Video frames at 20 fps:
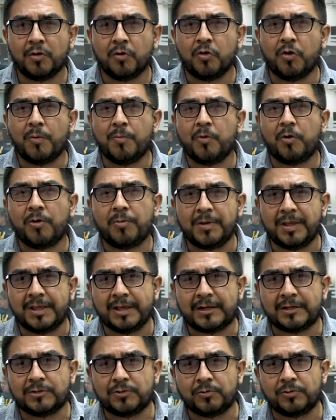¿Cómo
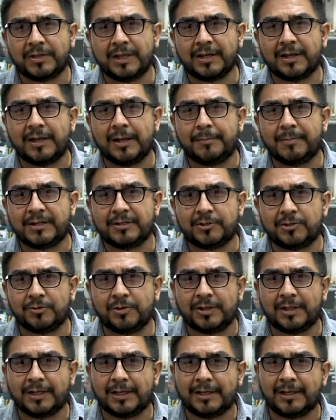olvidar su
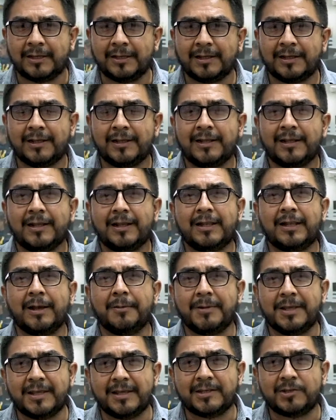declamación de
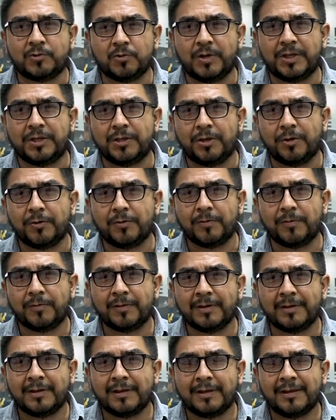la vida es sueño?
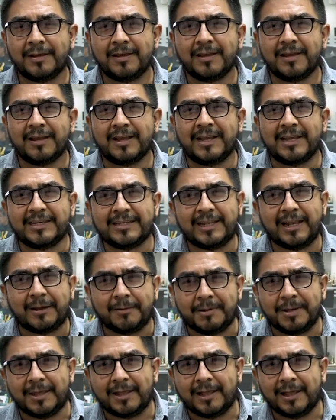¿Qué es la
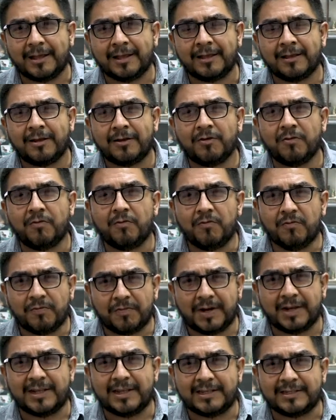vida? Un
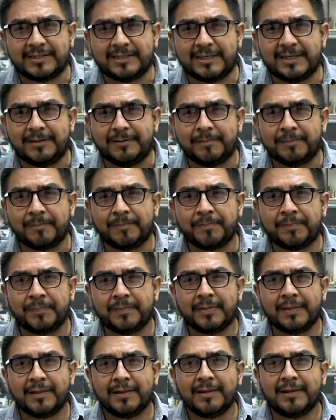frenesí.
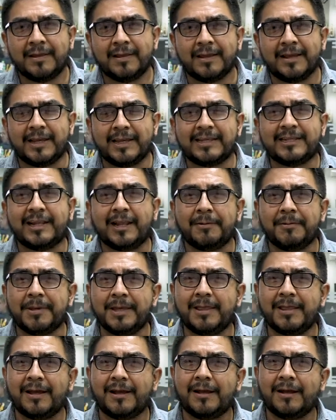¿Qué es la
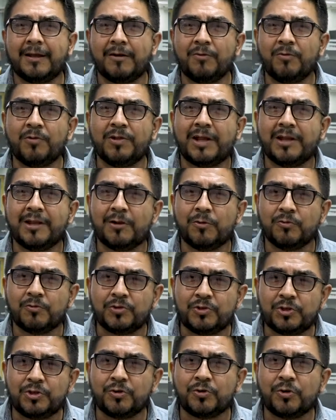vida? Una
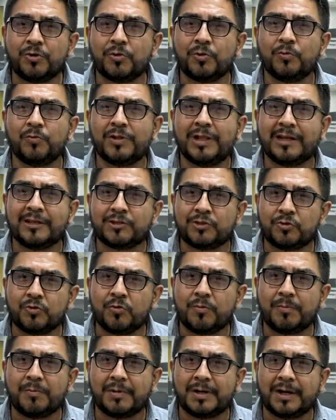ilusión, una
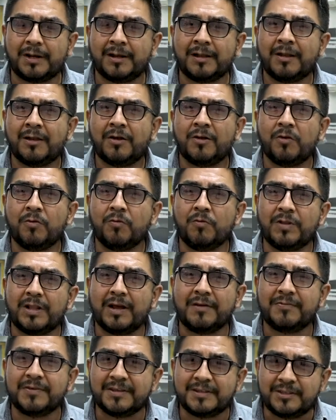sombra,
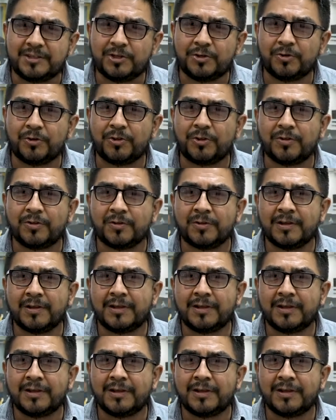una ficción.